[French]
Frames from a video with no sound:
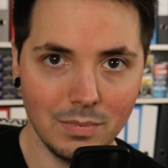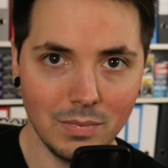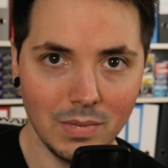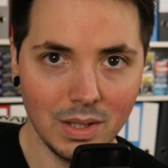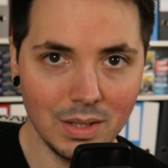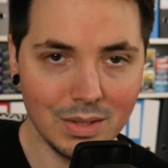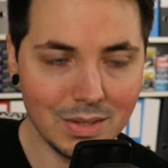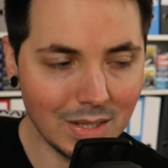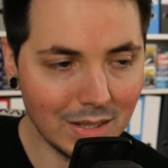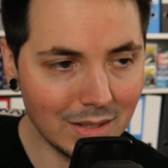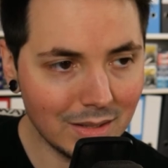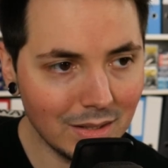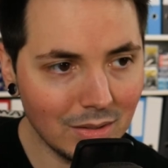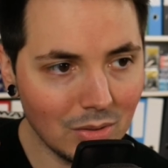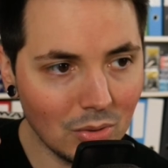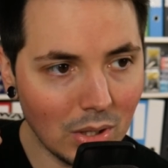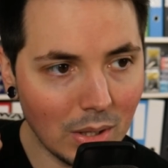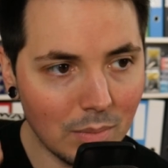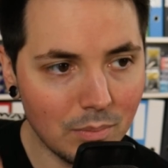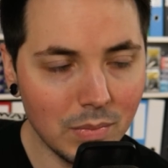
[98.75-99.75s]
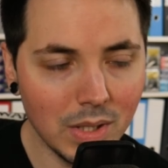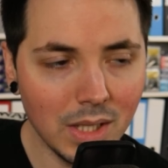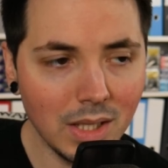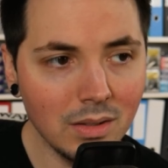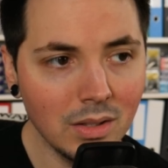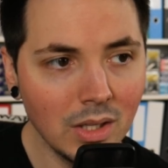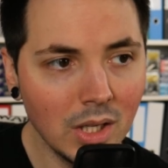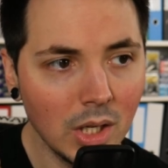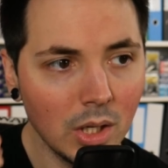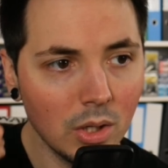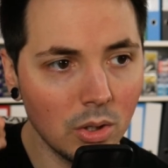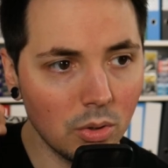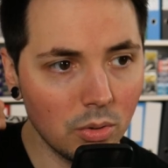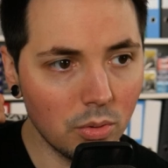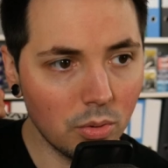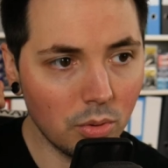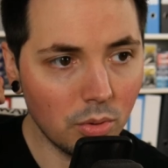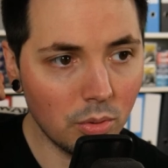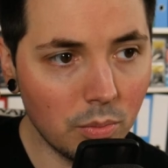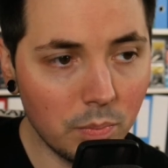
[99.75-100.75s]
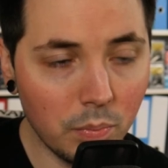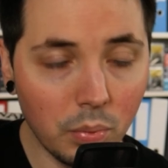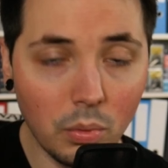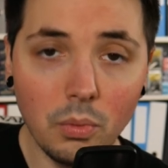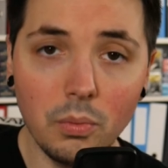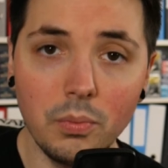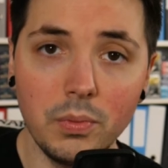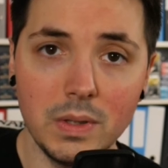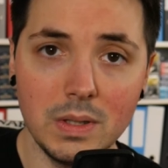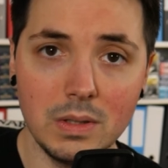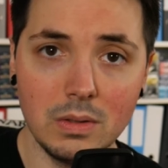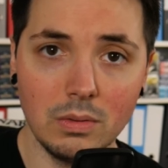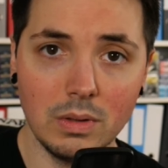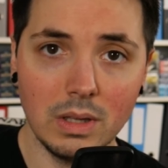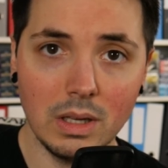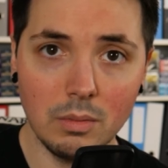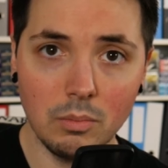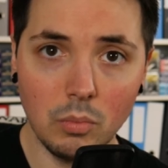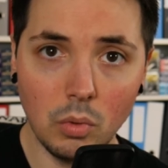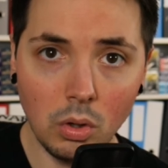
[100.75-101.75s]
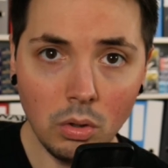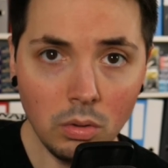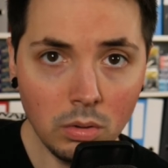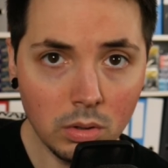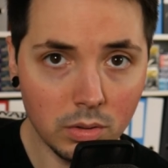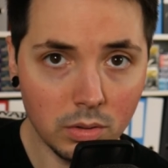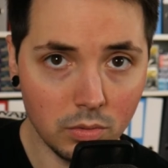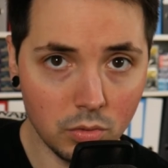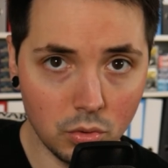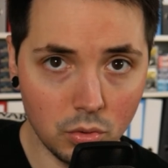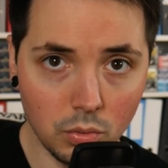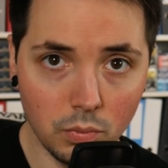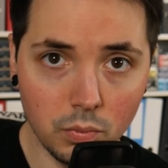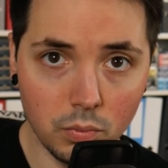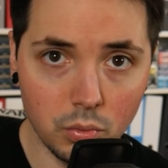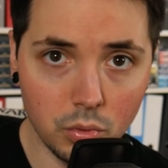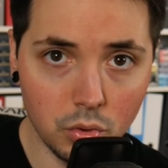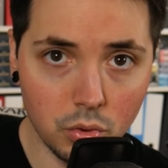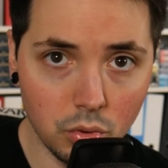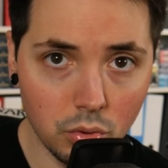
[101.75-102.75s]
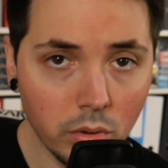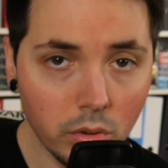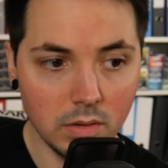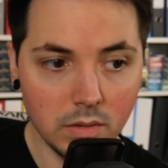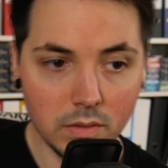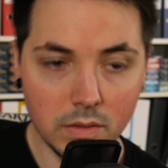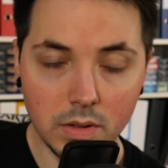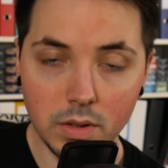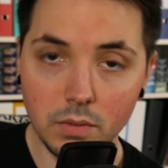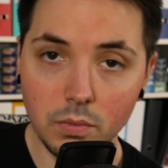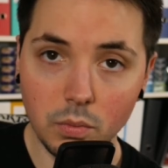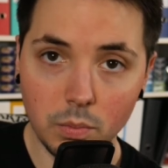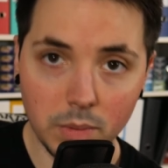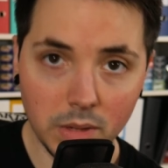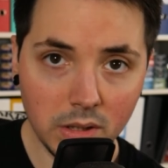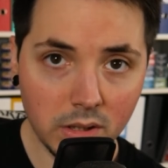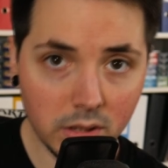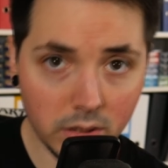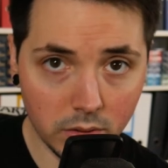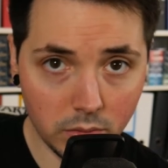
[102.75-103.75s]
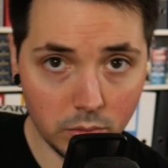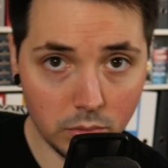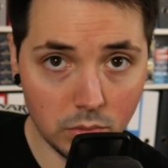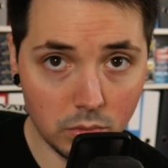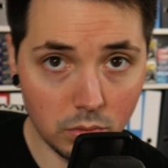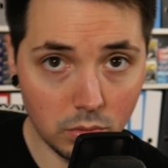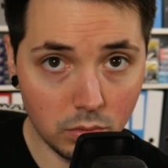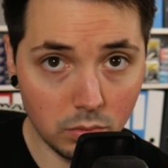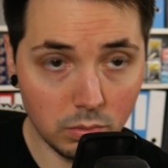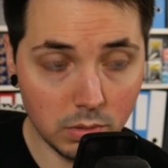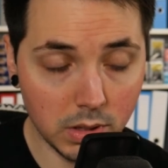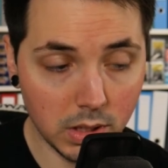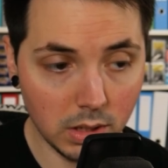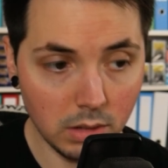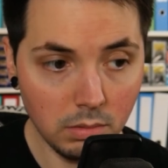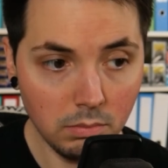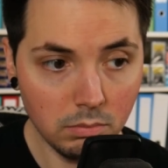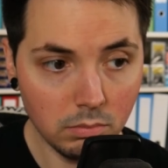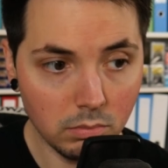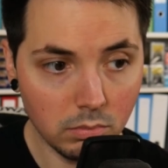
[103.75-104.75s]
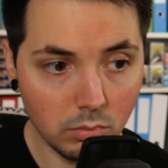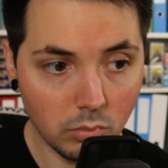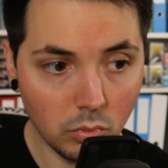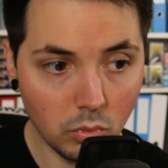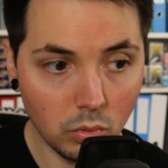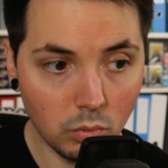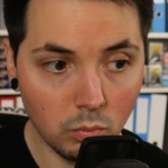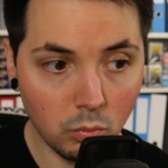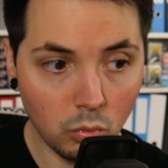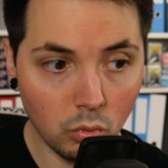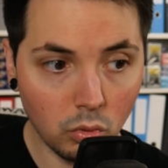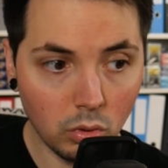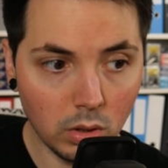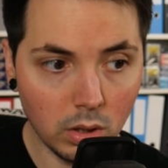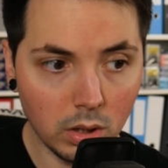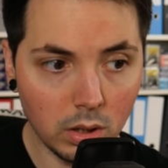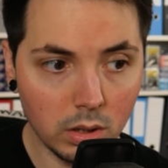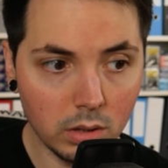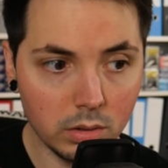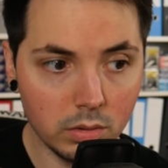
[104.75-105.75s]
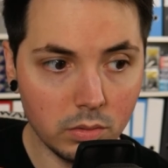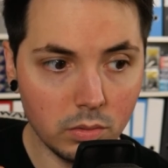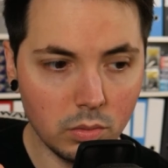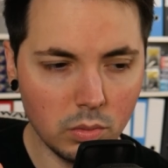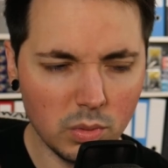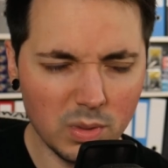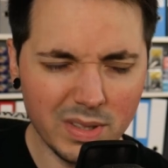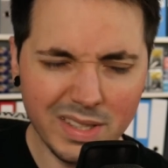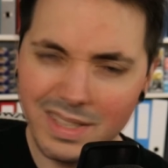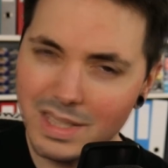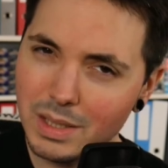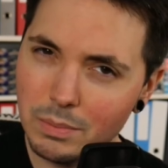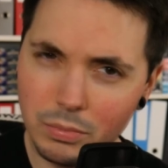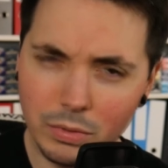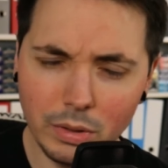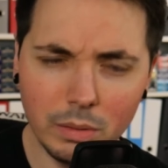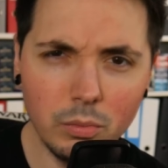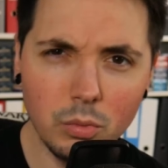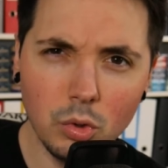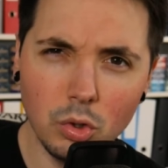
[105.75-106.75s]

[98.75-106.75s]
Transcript: Ça a été de la merde euh, professionnellement, je vous jure. Dites-vous bien qu'à cause de Yu-Gi, au mois de septembre, je